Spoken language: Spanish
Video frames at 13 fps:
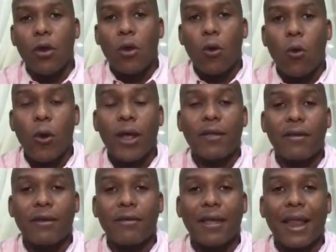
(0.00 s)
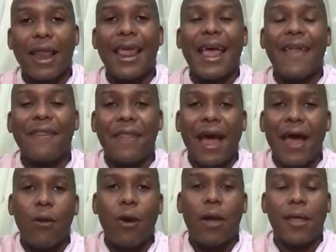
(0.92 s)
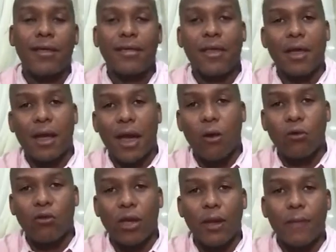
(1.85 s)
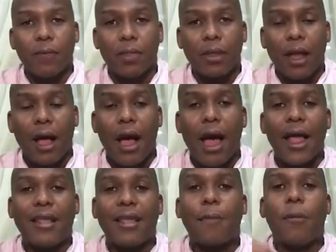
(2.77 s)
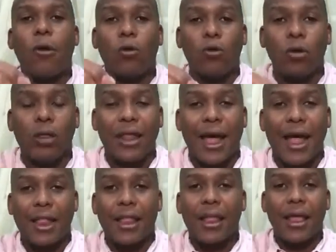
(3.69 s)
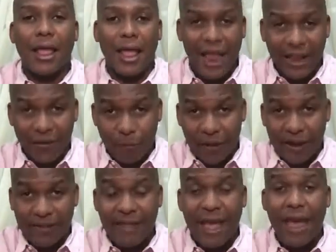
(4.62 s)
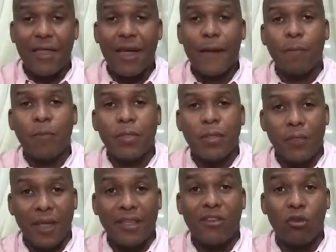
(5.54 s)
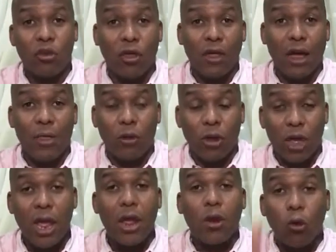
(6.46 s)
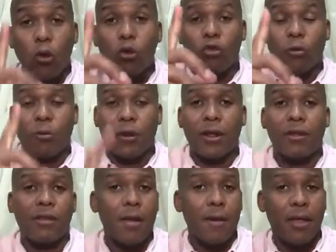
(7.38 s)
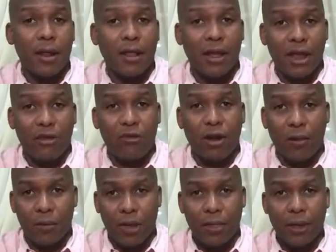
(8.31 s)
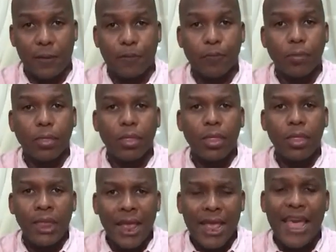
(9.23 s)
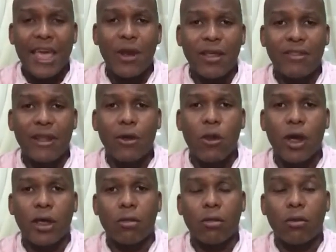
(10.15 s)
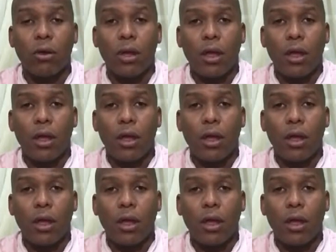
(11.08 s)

jueces le han dado ganancia de causa a esa voluntad expresada de ese ciudadano, incluso por encima del derecho a la vida. ¿Qué quiere decir con esto?